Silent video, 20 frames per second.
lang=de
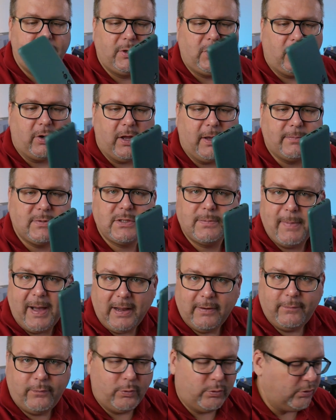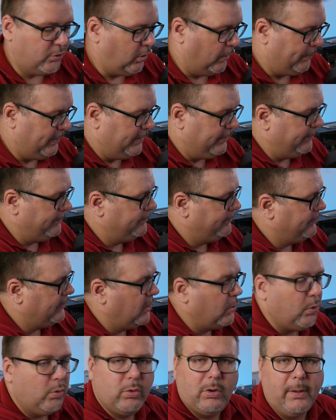mit eurem Smartphone koppeln.
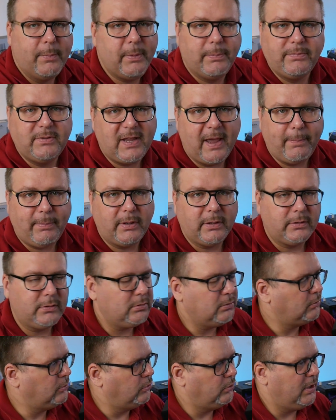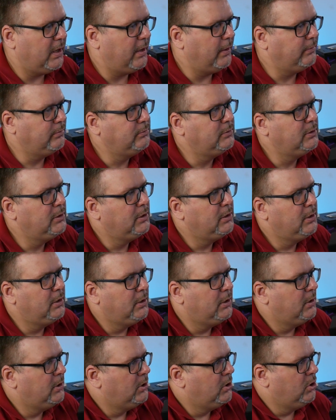Oder mit dem Tablet oder
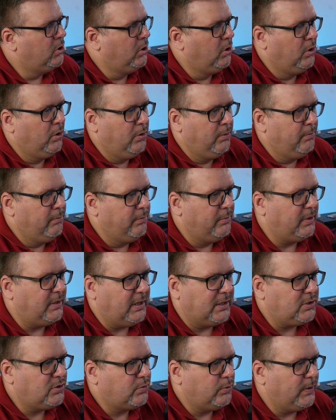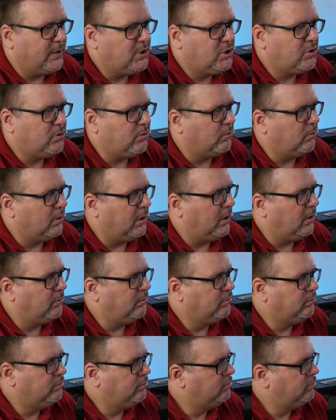mit der Switch oder